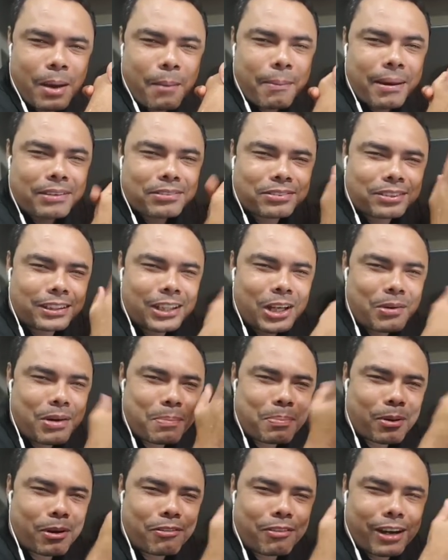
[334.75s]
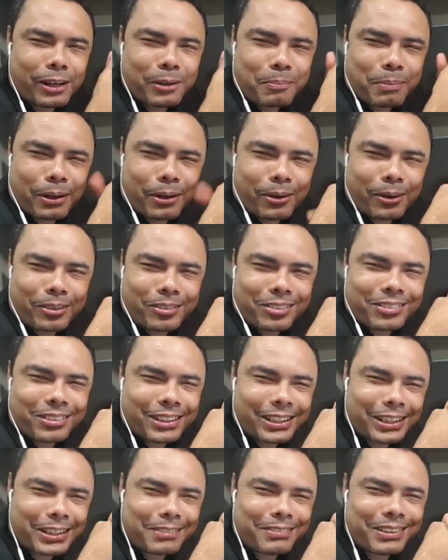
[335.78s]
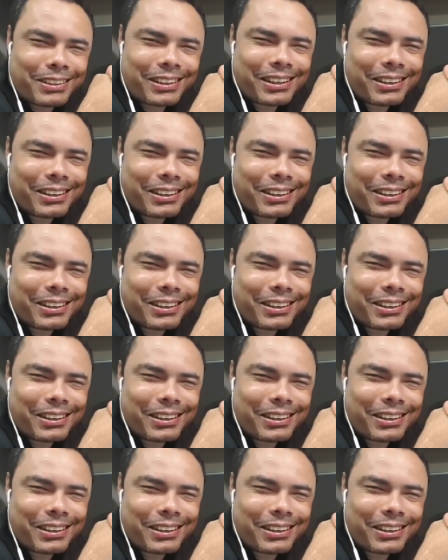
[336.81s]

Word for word: Mas se não aprovarem o pacote anticrime,